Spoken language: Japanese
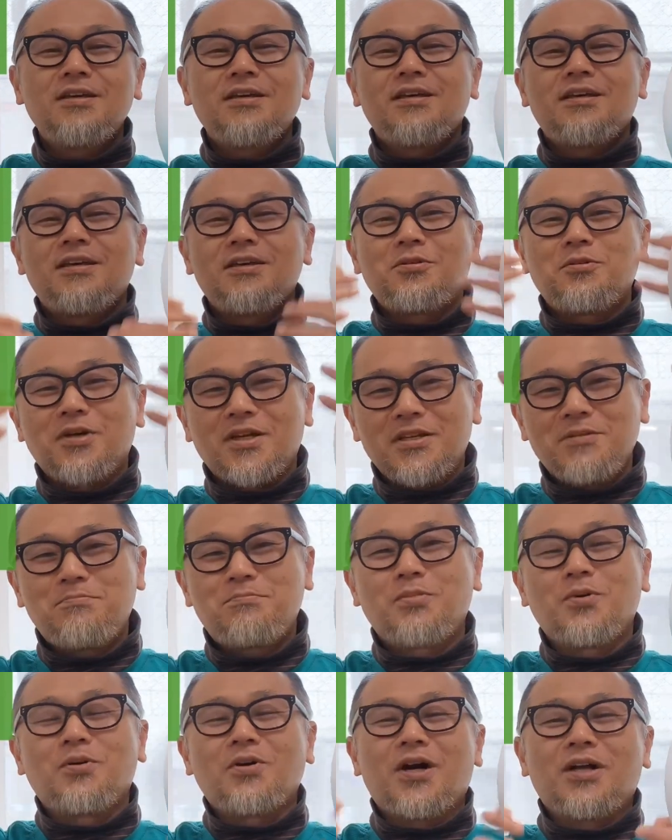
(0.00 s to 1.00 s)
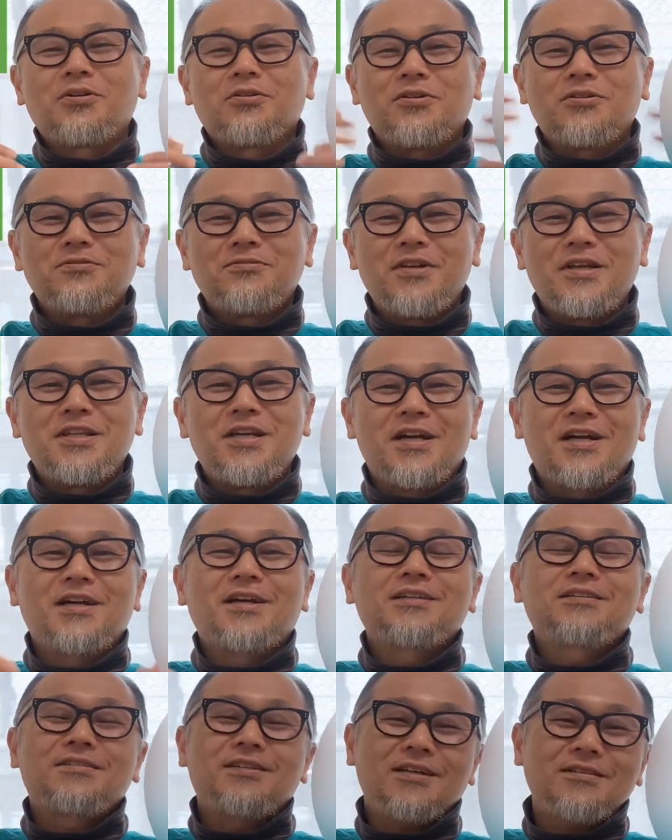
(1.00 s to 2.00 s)
英語が一歩あの上に上
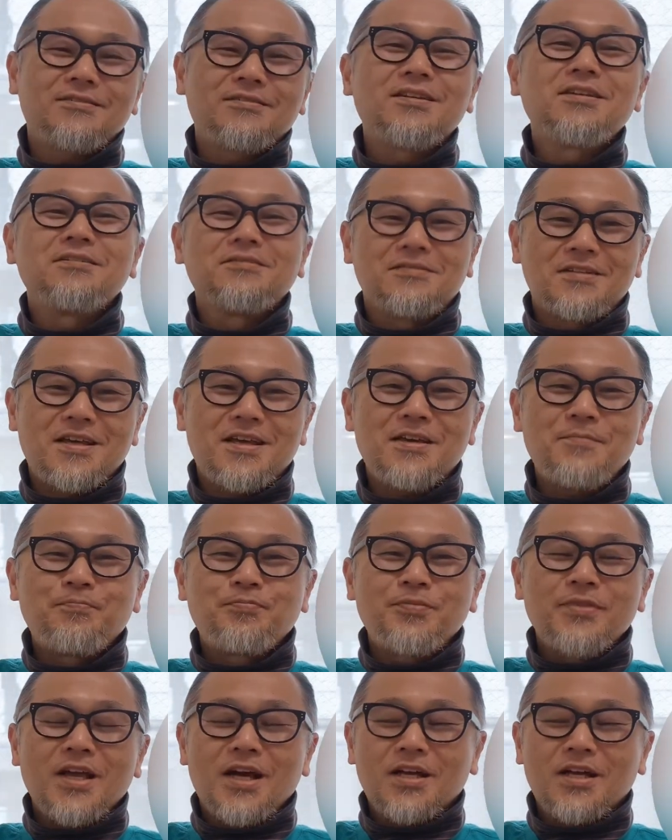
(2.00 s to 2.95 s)
がったっていうねあ